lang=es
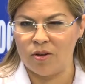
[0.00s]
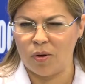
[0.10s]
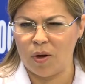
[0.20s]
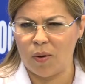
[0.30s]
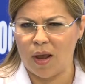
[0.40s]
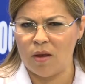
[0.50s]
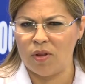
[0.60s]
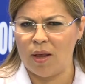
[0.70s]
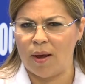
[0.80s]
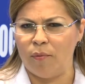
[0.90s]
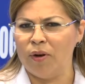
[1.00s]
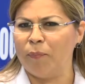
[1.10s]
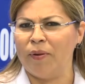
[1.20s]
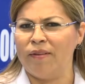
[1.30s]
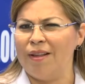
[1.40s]
Yo creo que hay una,
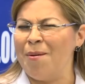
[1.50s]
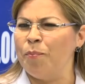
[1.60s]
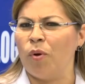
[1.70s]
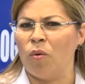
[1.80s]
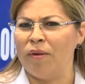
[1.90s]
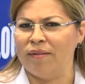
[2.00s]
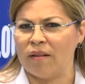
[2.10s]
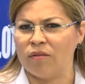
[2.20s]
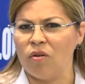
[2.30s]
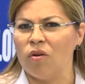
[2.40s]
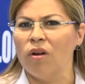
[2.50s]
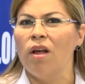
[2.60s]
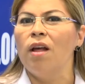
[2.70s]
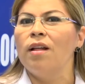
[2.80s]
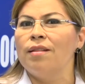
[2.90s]
especie de improvisación
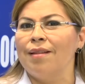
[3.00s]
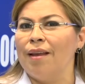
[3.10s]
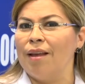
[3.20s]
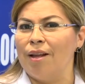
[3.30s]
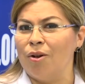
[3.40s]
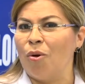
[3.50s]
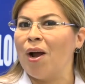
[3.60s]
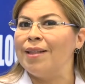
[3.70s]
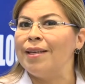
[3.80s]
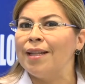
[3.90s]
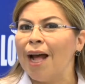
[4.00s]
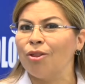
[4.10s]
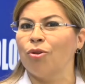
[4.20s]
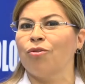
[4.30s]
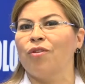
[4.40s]
de los
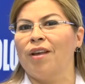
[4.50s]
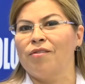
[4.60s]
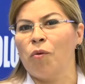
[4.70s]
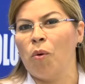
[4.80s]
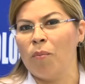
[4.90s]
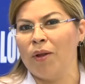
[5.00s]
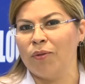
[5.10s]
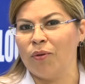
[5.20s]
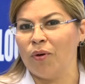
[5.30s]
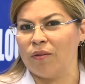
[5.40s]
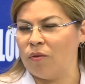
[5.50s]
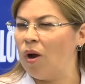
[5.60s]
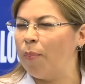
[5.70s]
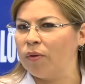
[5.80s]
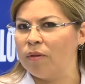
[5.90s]
candidatos en este momento, que son
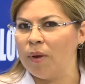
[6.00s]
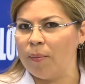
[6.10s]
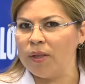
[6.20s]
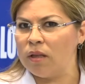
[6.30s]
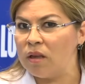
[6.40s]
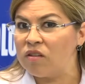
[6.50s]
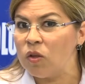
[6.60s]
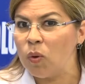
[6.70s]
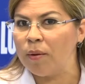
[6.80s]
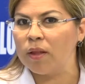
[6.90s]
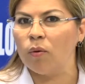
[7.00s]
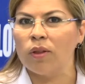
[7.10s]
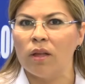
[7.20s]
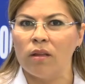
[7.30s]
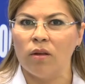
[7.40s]
aproximadamente 19, tengo
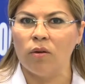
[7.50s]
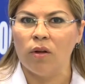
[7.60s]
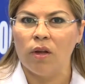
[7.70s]
entendido.